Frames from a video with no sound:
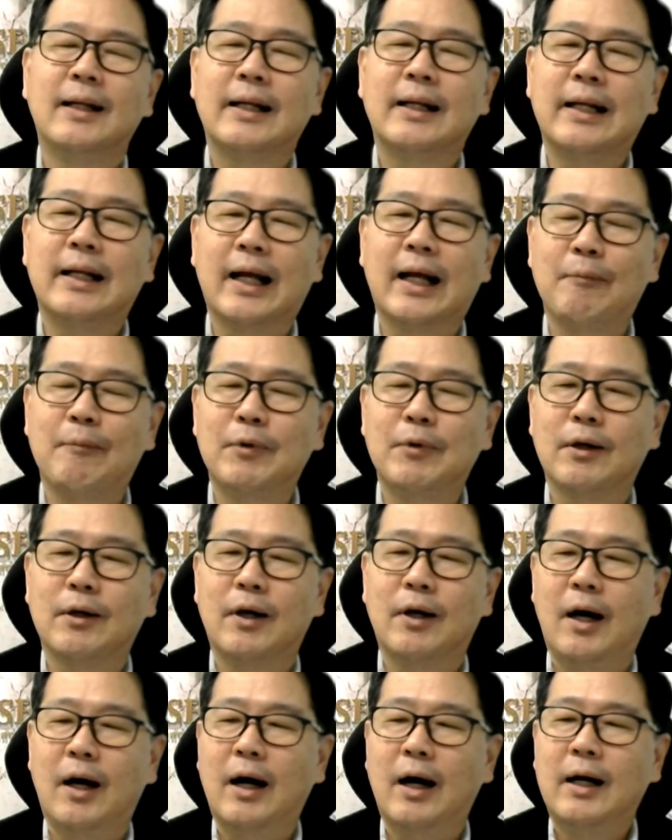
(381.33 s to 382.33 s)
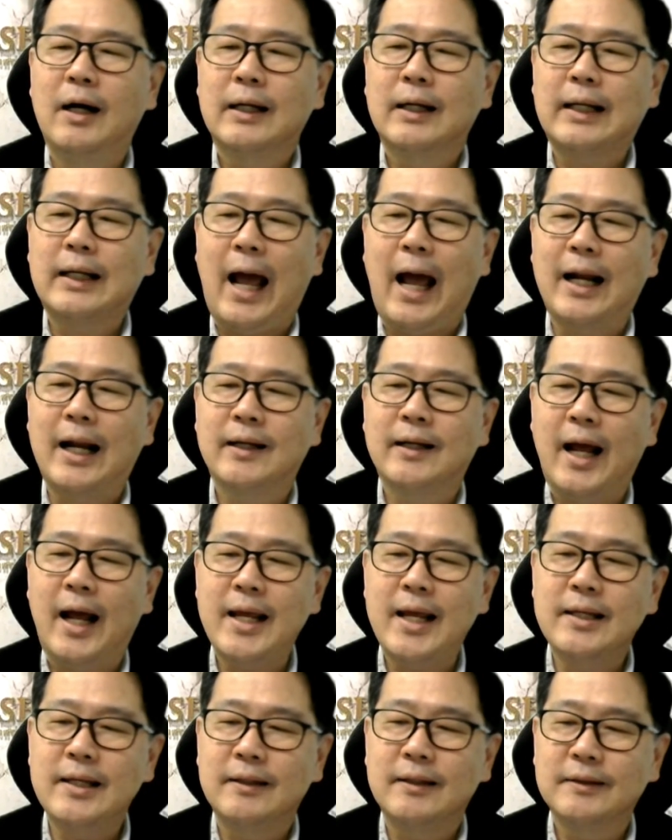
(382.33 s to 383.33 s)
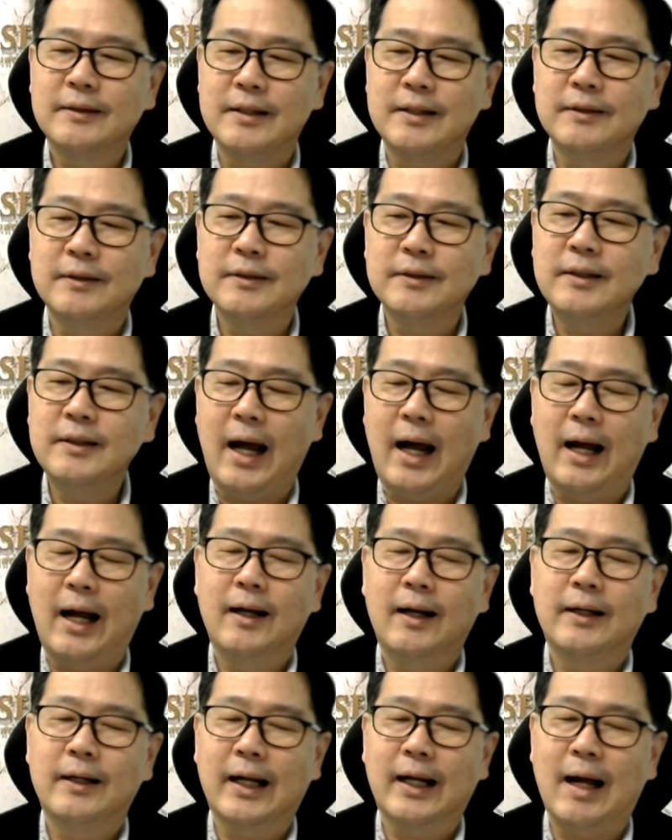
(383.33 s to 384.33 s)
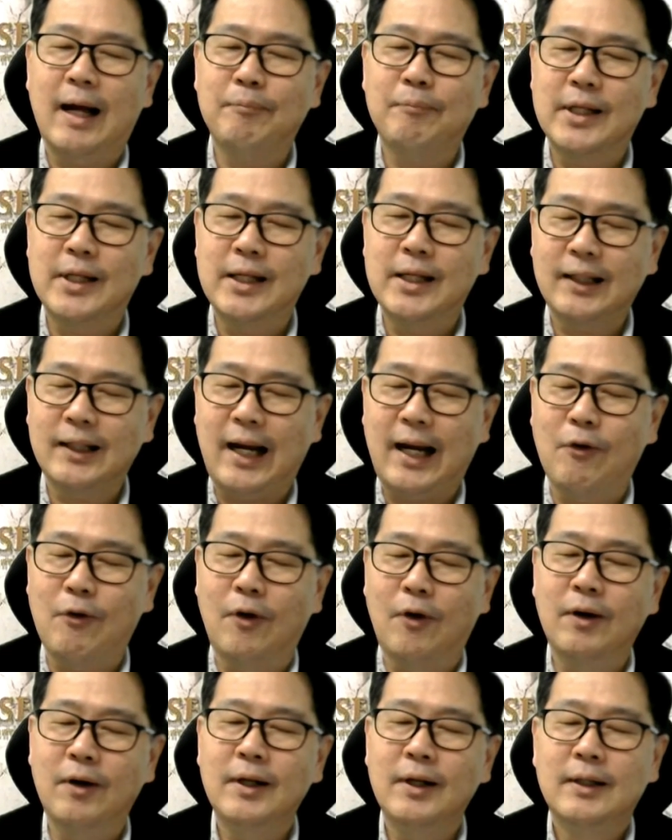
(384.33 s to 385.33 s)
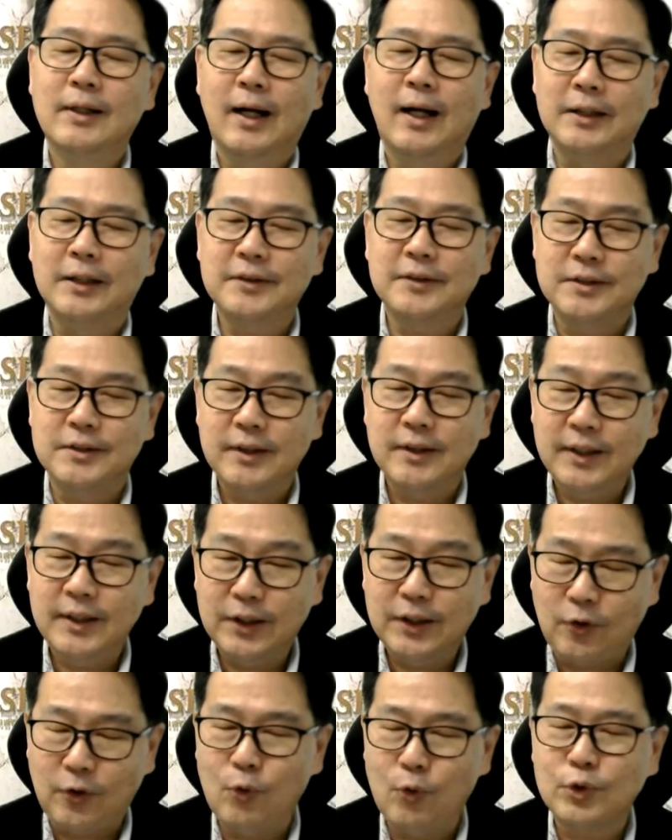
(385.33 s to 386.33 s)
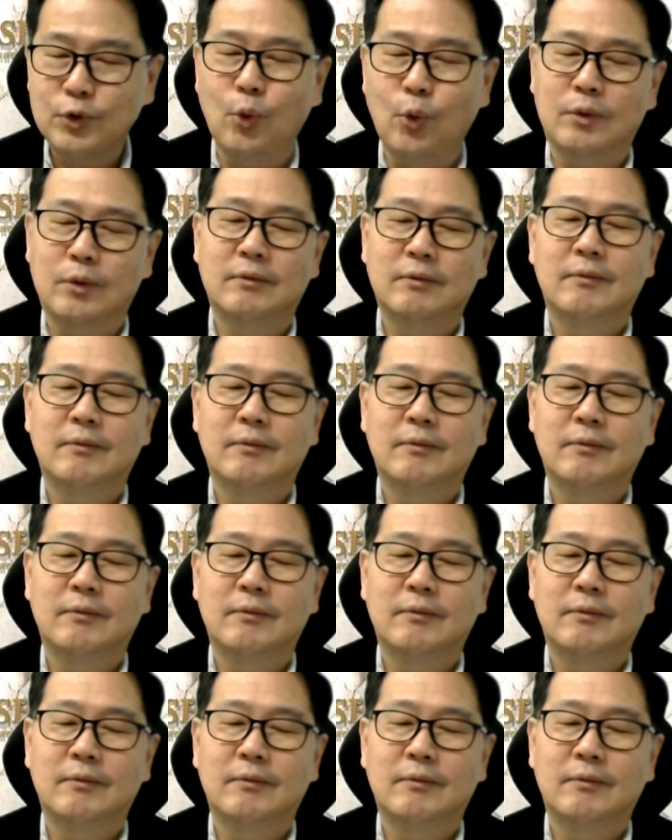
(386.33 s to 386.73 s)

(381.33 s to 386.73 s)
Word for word: นะครับแล้วก็การให้สินเชื่อนะครับในลักษณะของสินเชื่อที่ตรงจุด